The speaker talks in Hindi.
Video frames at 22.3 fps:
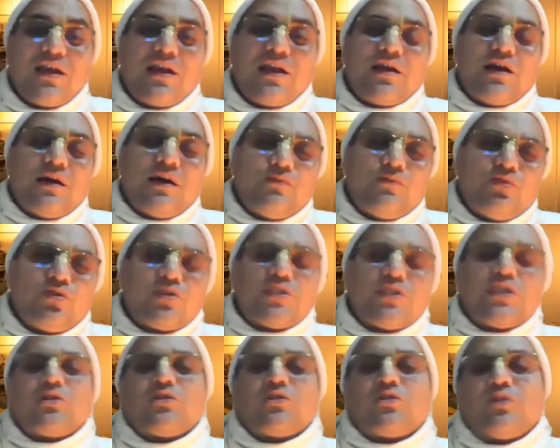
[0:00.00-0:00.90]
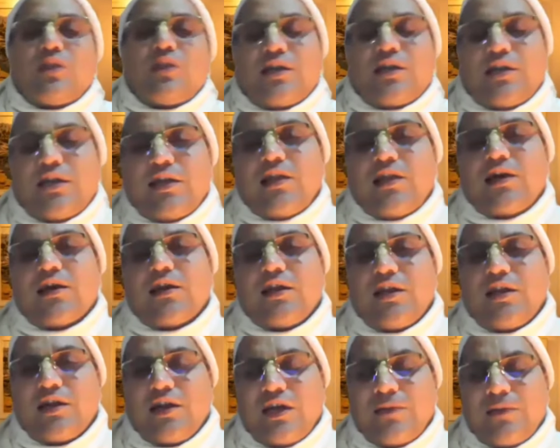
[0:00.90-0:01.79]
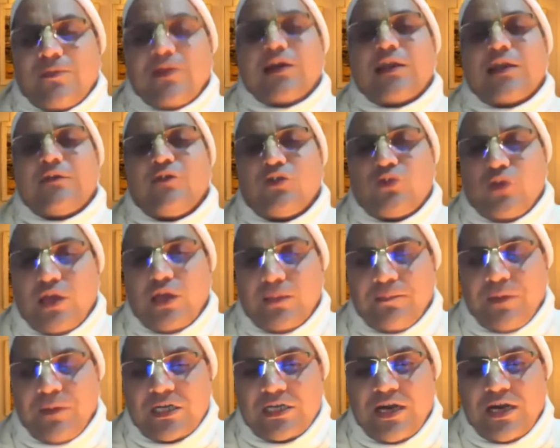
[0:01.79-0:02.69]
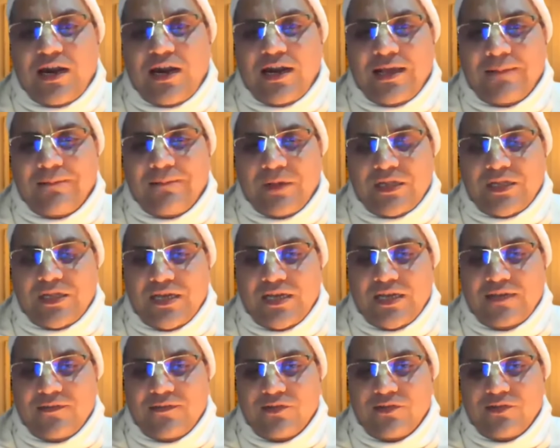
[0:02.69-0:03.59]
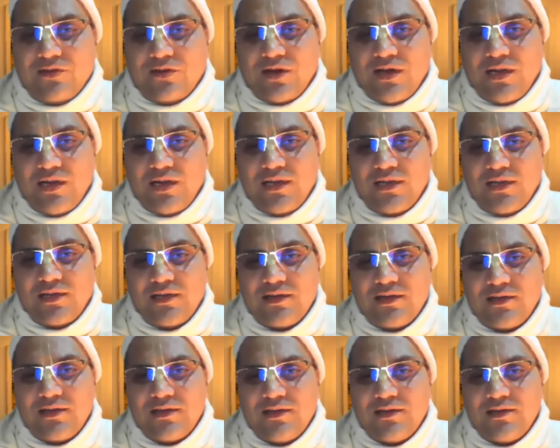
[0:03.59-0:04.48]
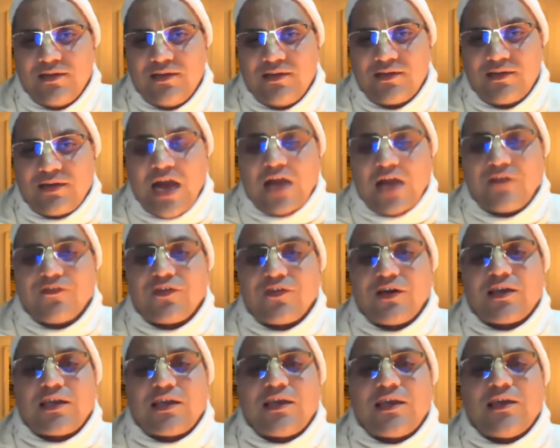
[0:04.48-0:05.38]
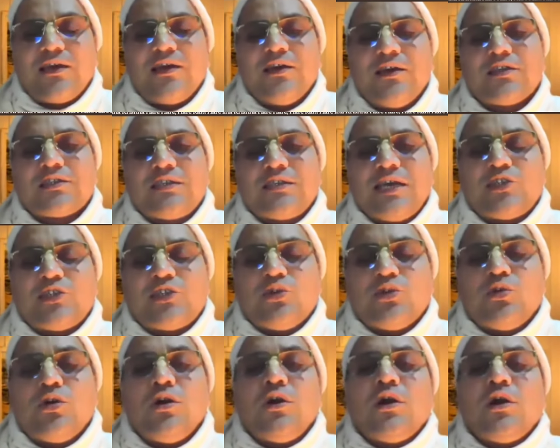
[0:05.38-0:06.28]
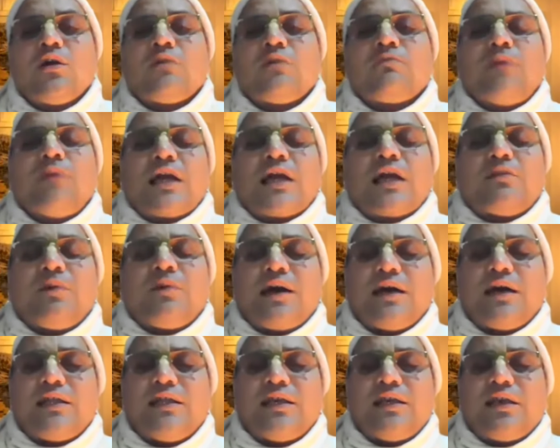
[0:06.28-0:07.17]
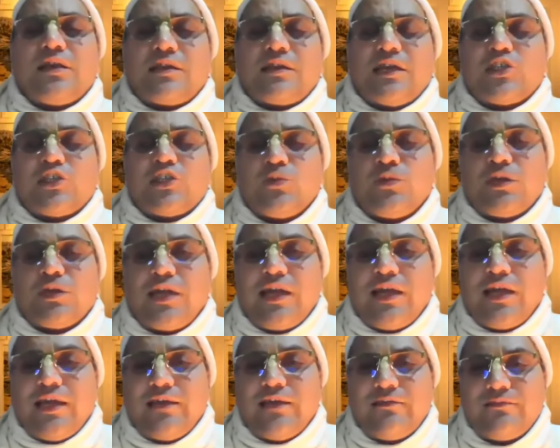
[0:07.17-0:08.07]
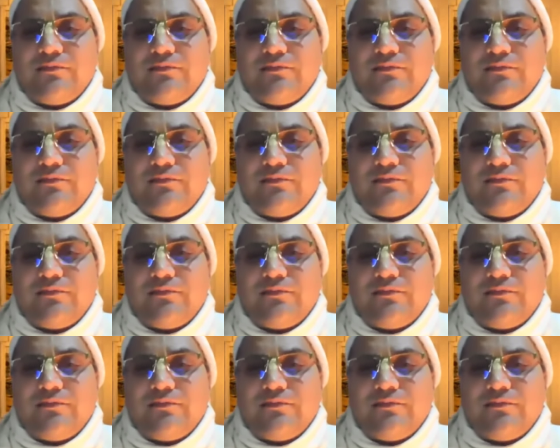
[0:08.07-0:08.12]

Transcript: हम मूर्ति को तो ना ठंड लग रही ना गर्मी लग रही वो तो एक पाषाण है पत्थर है वो तो कार्व करके स्टैचू महात्मा गांधी की स्टैचू भी खड़ी है